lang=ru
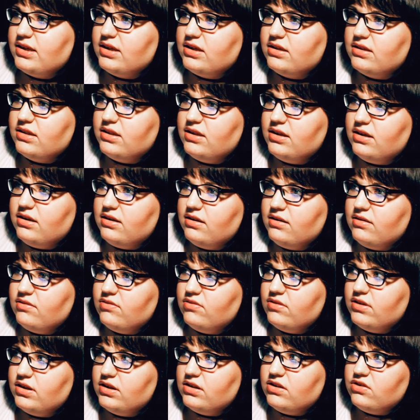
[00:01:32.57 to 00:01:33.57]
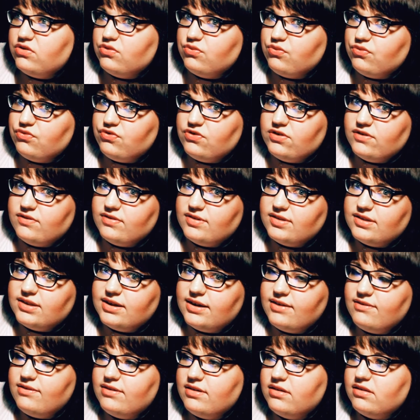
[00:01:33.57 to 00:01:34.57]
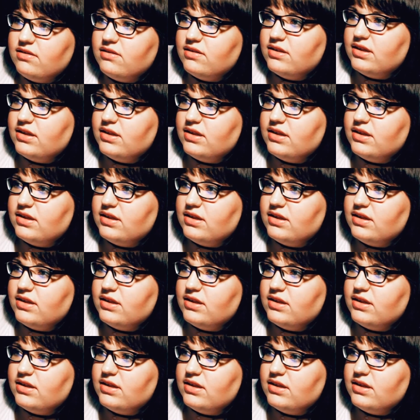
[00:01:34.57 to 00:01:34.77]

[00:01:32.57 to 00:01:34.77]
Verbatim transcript: когда это нужно вставить,